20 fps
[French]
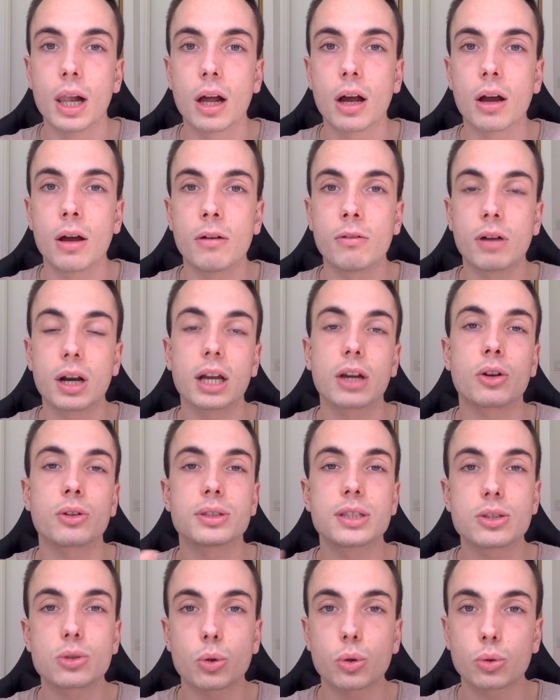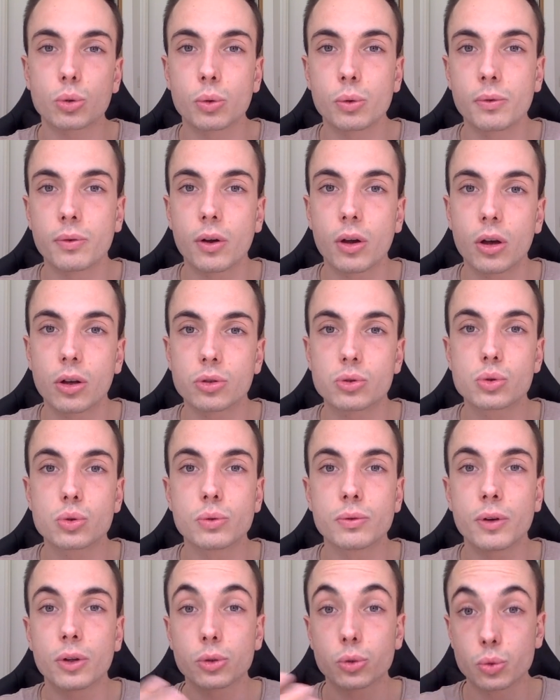euh, voilà, quand il se retrouve euh,
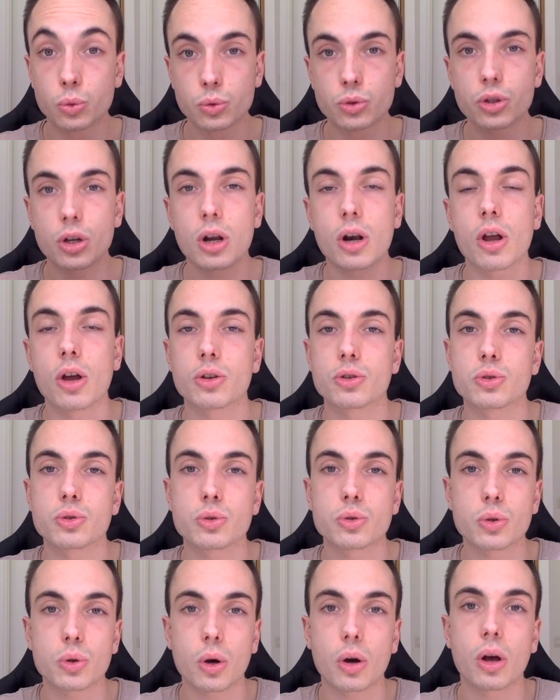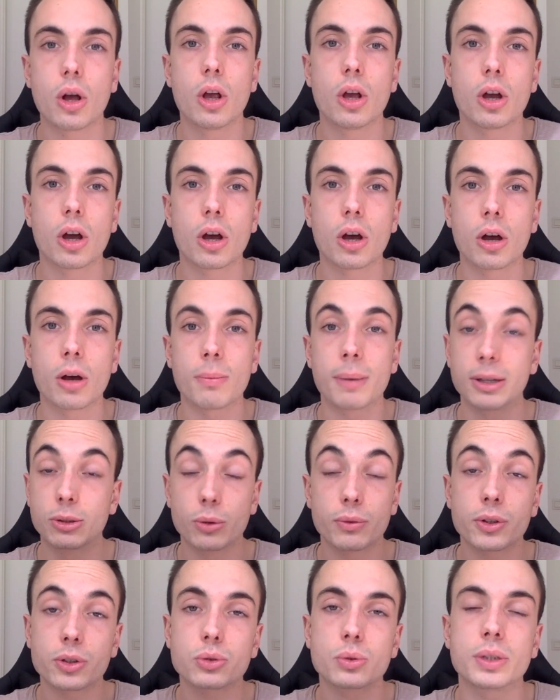souvent tout seul sur, euh, bah,
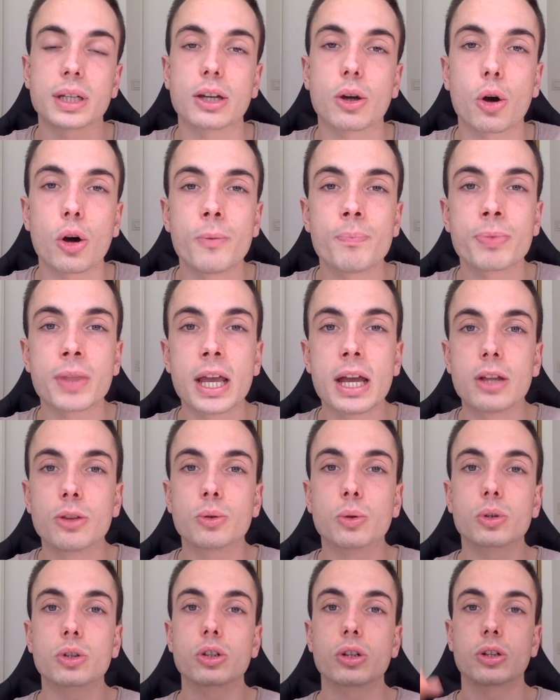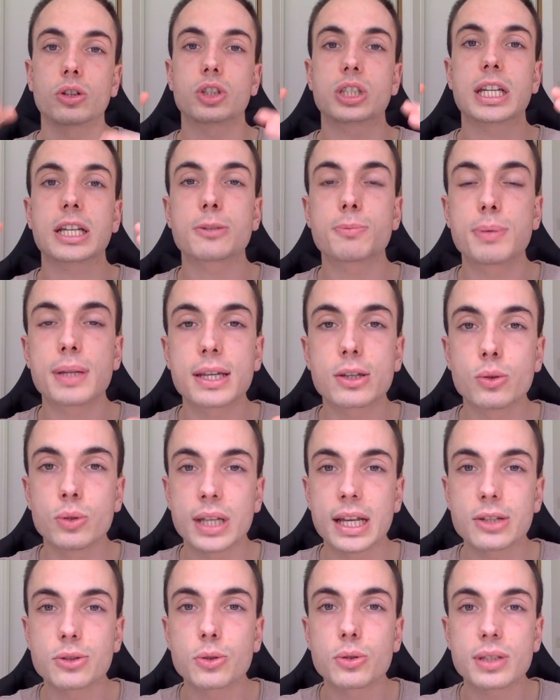devant son écran. Donc je t'explique
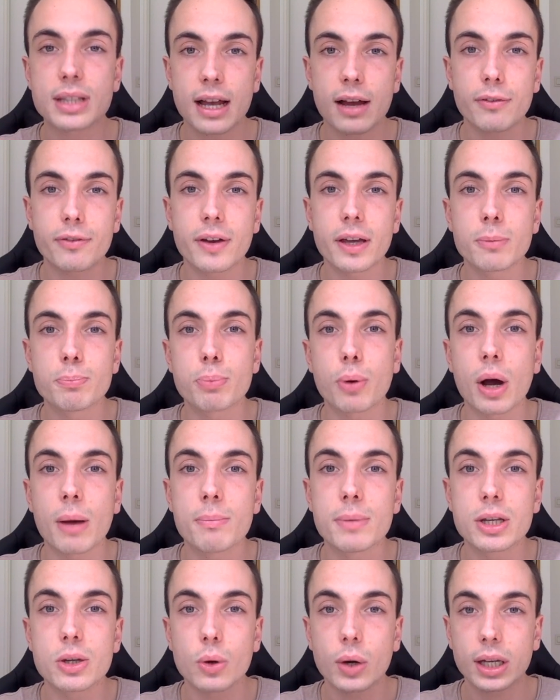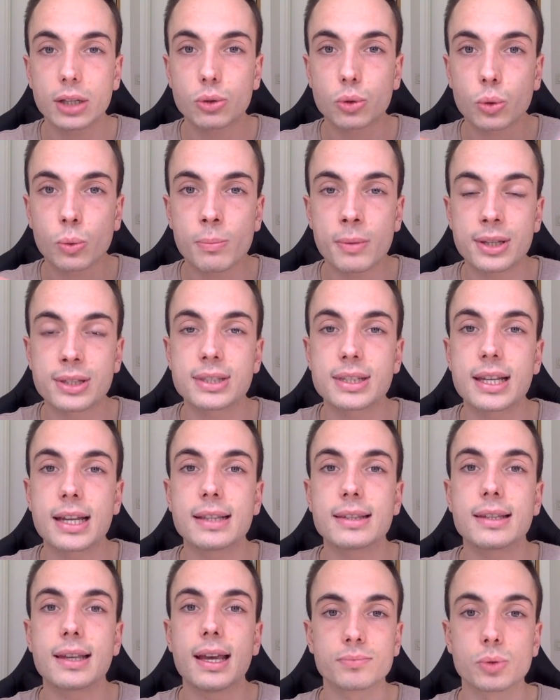une astuce infaillible pour améliorer ton
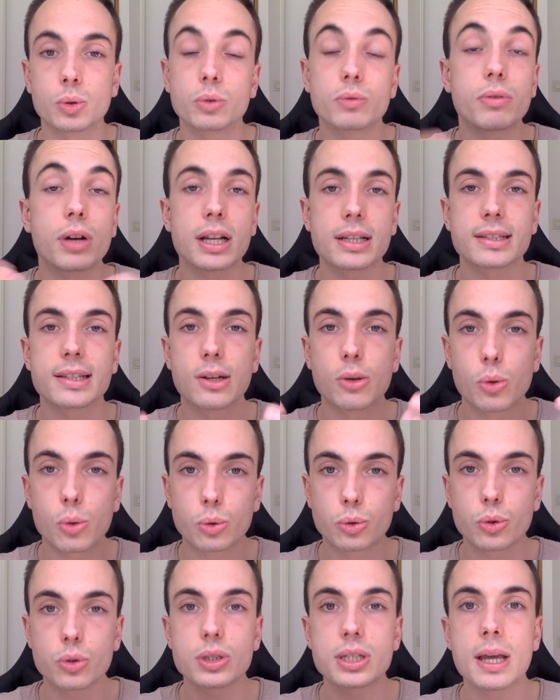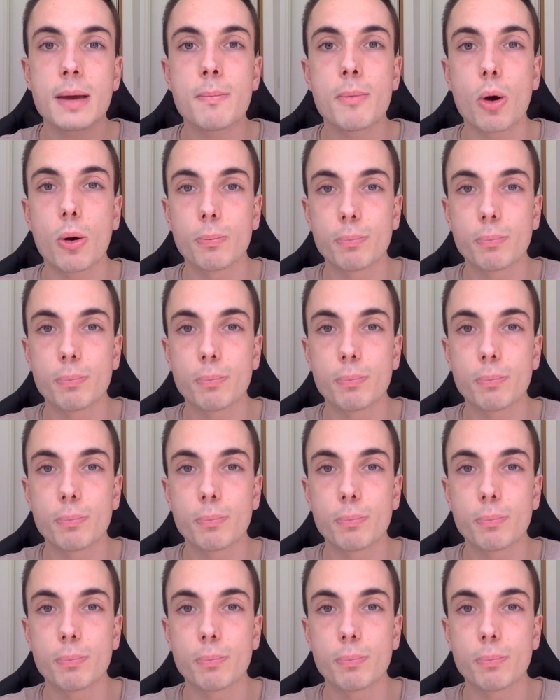mindset. Donc voilà, c'est le deuxième